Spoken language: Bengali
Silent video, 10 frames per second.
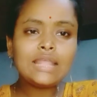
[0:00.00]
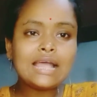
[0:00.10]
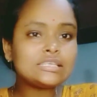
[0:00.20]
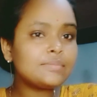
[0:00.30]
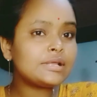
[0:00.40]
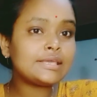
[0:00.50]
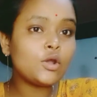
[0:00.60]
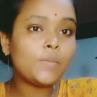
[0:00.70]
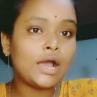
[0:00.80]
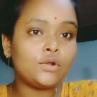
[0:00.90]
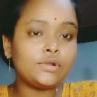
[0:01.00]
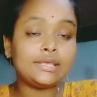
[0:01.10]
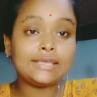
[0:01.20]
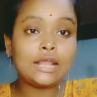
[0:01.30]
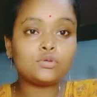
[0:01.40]
আজ আমরা কেউ ভালো
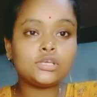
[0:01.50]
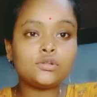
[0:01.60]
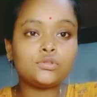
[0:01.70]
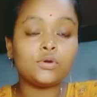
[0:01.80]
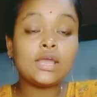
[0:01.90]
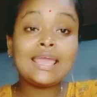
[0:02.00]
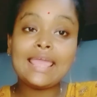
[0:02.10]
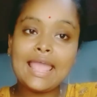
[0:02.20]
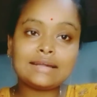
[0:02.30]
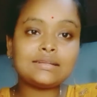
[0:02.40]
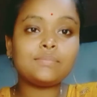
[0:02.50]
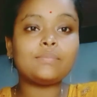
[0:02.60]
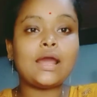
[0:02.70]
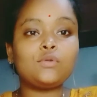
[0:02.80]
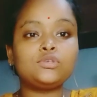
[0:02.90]
নেই কেন জানো তো একটা
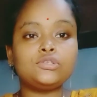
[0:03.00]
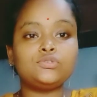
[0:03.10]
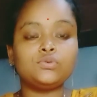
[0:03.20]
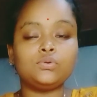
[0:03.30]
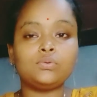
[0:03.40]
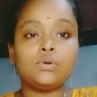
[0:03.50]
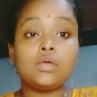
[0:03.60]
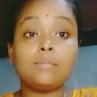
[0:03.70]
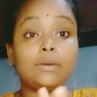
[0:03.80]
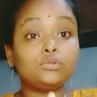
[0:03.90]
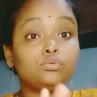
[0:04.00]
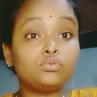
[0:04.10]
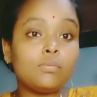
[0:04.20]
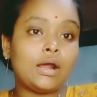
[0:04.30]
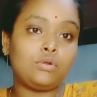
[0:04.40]
মানুষের জন্য বা
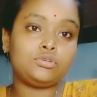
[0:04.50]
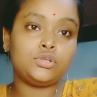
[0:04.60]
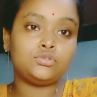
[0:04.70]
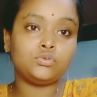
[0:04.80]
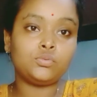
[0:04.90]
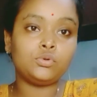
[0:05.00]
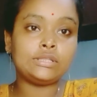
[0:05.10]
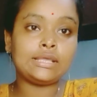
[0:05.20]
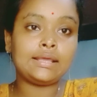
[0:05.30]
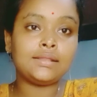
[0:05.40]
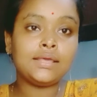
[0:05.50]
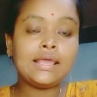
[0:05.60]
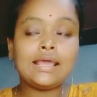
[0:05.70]
দুটো মানুষের জন্য বলতে গেলে